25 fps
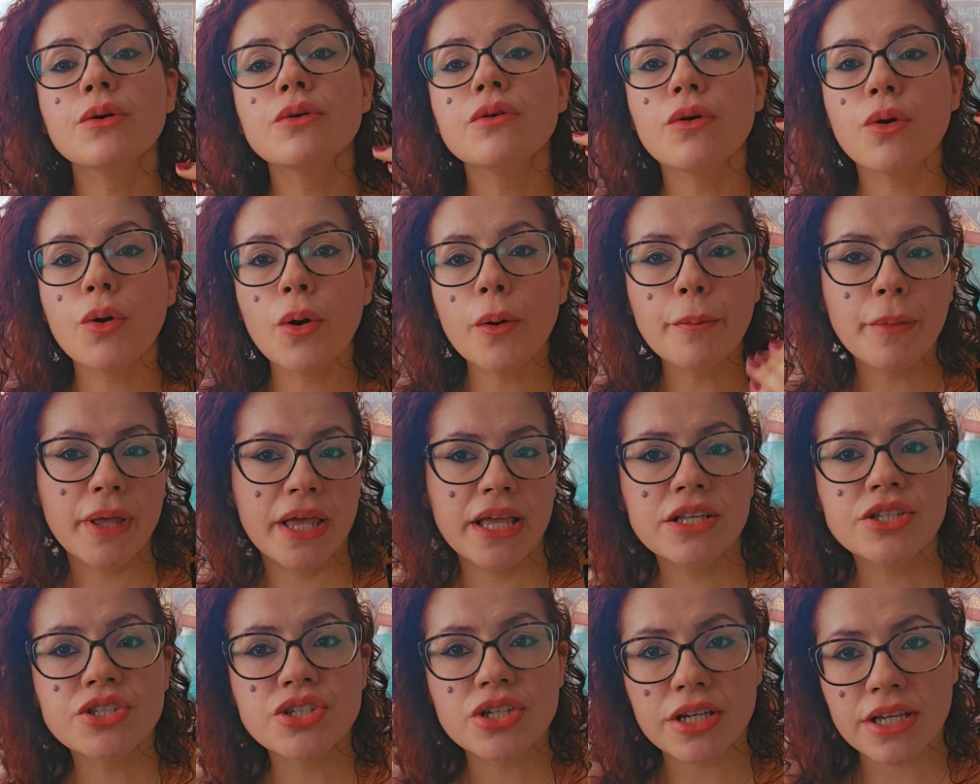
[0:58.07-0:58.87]

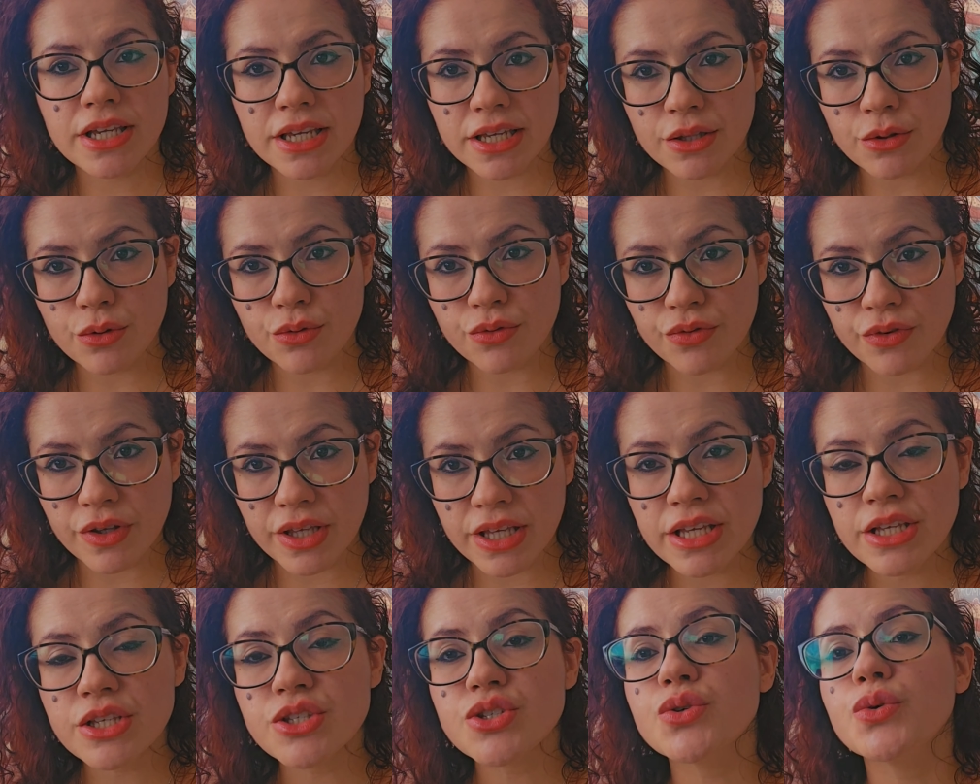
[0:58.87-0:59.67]
comente aqui no
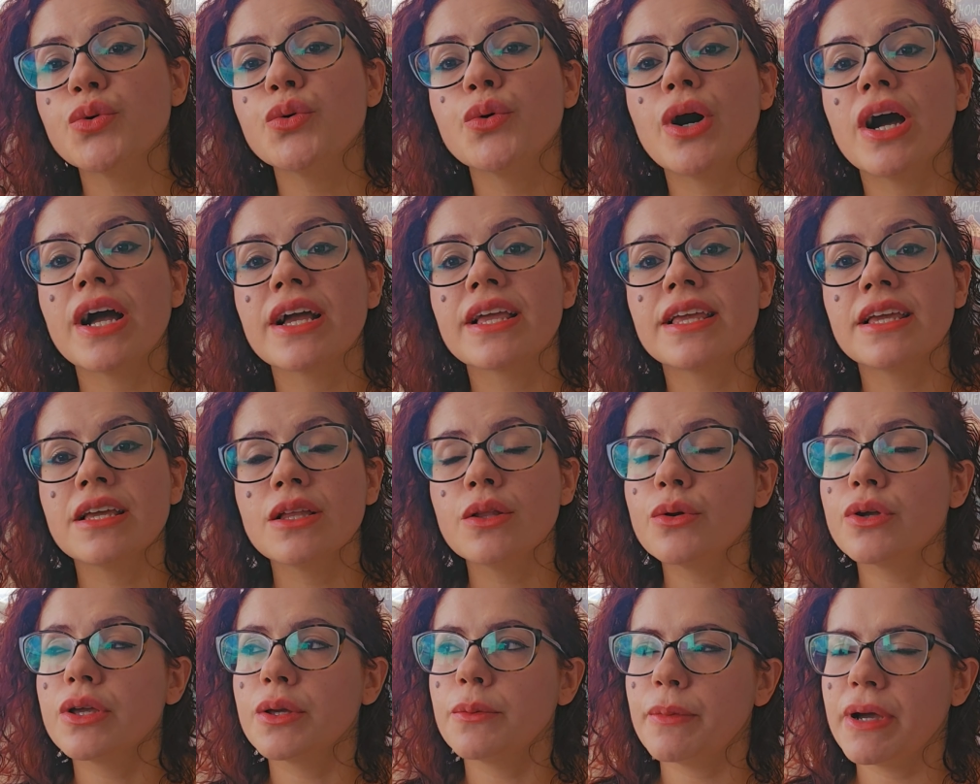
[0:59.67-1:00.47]
vídeo
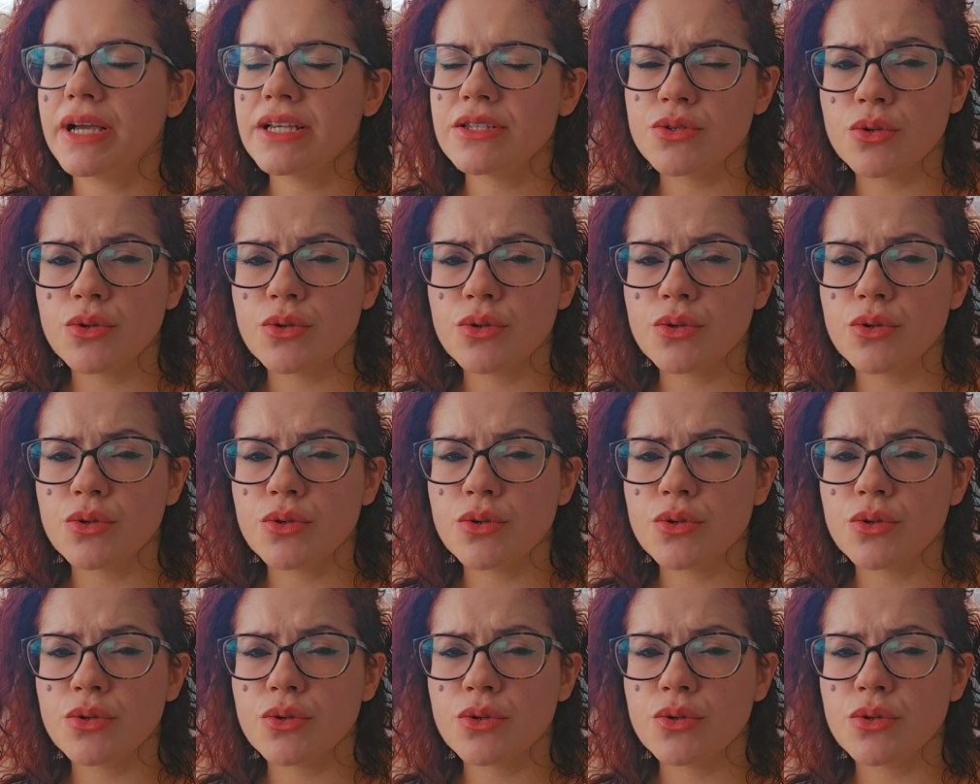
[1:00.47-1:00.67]
aquilo que mais